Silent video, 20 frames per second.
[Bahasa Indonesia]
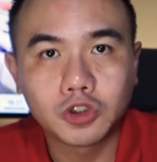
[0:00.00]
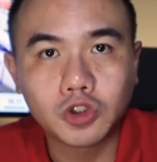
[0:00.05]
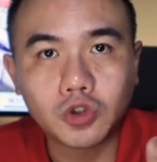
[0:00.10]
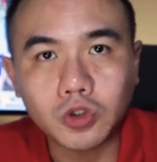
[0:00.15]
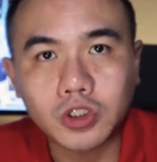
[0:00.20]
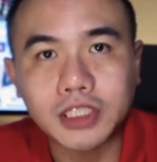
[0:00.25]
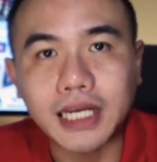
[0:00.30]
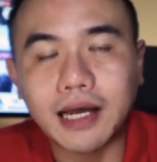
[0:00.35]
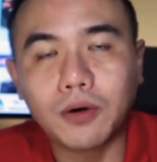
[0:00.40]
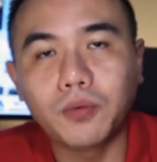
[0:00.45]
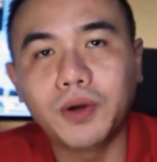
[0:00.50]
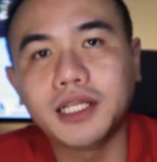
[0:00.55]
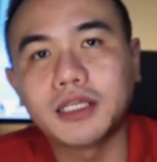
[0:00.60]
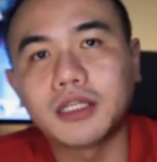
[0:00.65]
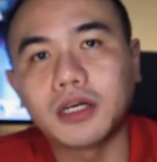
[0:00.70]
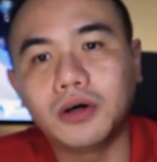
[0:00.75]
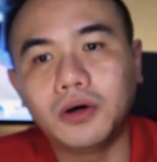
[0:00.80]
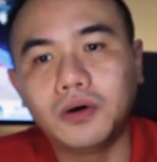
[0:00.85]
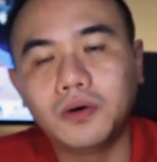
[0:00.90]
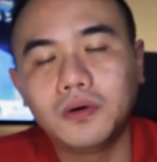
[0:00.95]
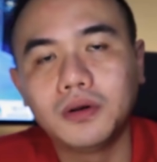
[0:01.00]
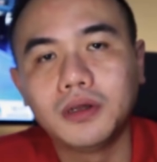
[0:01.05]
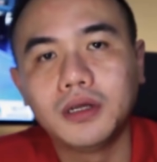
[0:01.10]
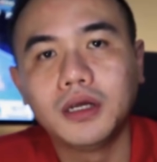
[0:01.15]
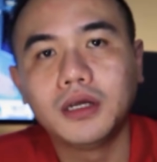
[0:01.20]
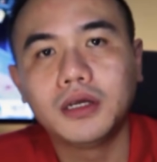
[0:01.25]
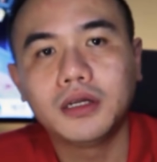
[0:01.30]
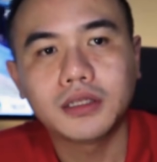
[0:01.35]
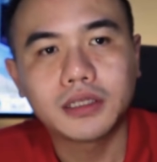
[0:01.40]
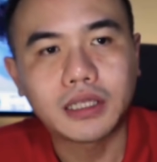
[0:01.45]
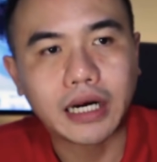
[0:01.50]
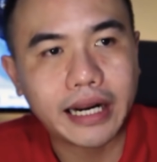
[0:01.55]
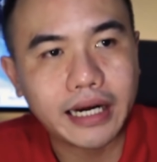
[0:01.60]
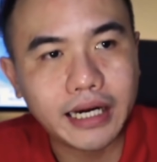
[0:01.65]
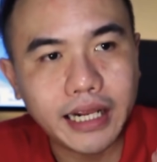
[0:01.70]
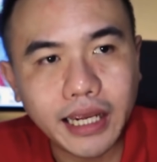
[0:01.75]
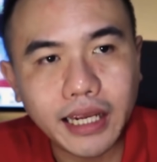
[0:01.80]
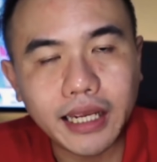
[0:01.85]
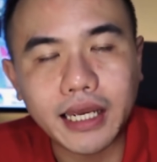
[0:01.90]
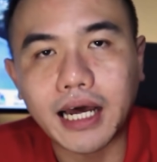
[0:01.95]
susah withdraw,
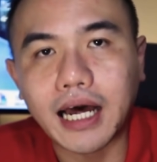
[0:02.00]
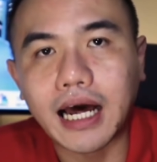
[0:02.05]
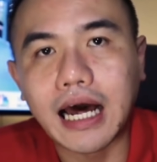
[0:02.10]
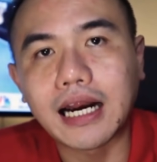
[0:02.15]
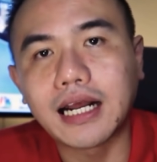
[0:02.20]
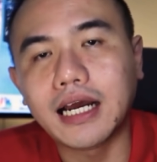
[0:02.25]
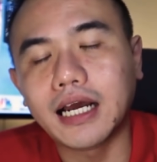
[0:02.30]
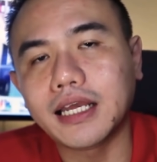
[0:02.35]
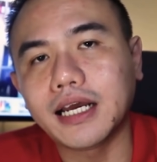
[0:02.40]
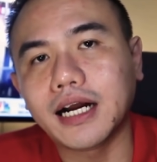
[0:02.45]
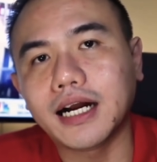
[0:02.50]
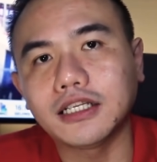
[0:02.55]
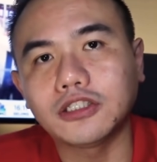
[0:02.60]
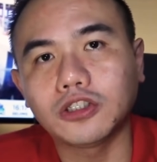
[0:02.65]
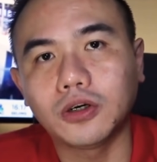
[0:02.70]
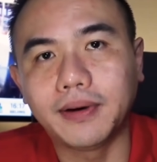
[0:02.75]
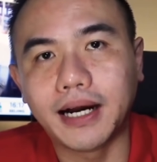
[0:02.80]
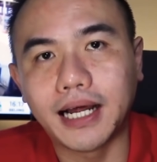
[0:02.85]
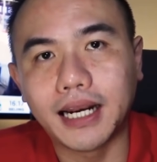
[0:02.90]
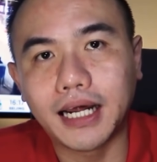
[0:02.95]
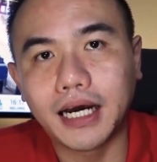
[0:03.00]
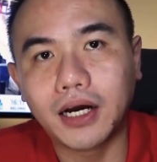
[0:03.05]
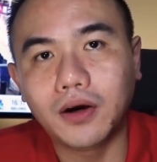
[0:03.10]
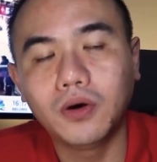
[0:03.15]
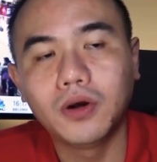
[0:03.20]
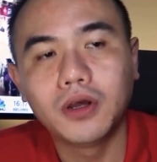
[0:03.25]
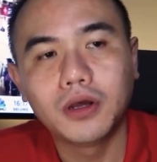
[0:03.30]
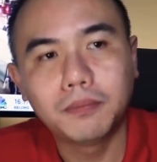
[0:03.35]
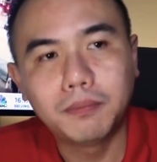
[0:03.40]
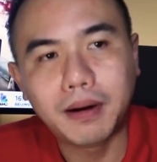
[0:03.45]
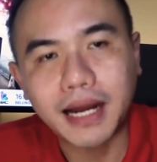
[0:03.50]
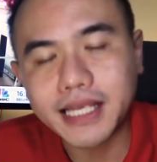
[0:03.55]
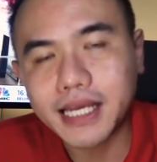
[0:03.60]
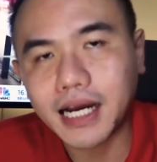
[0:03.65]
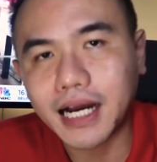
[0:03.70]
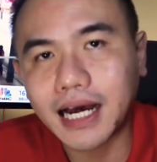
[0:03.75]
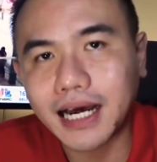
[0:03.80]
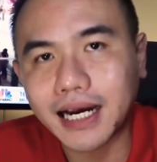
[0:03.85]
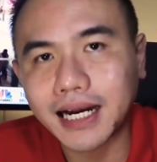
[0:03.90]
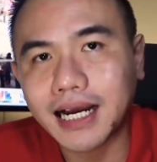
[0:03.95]
tradingnya harganya kacau balau,
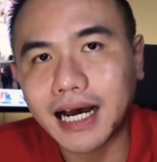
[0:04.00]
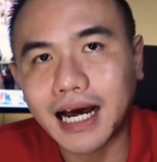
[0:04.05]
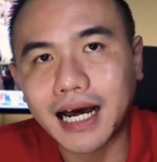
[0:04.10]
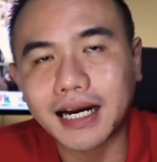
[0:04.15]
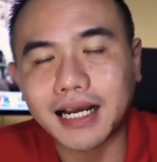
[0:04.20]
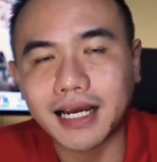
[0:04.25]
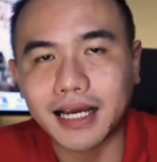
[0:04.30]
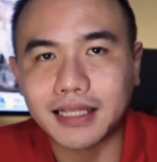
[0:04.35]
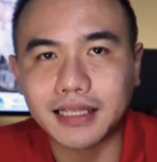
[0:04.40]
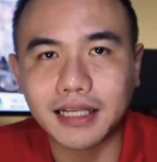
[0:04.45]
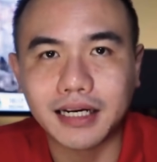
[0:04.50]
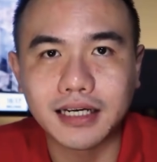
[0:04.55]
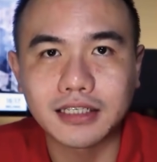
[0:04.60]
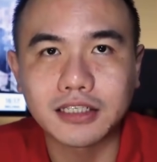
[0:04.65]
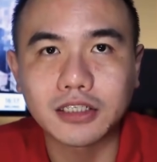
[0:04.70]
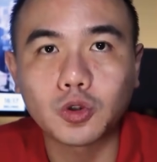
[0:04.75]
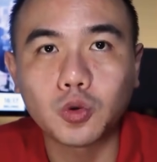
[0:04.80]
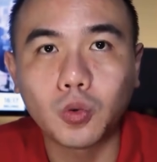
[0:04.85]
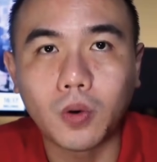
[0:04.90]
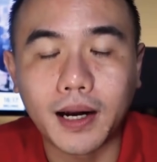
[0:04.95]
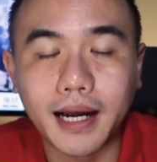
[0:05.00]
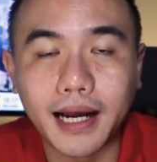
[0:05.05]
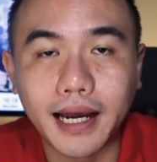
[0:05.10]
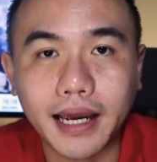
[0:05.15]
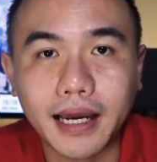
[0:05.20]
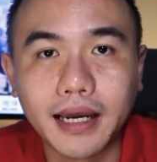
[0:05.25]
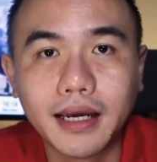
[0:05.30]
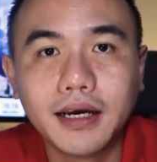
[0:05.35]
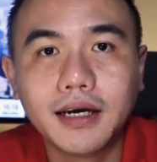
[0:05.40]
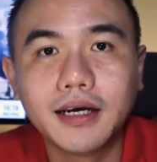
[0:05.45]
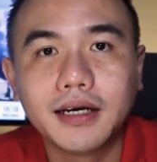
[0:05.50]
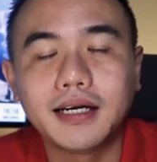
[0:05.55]
banyak harga-harga yang tidak sesuai.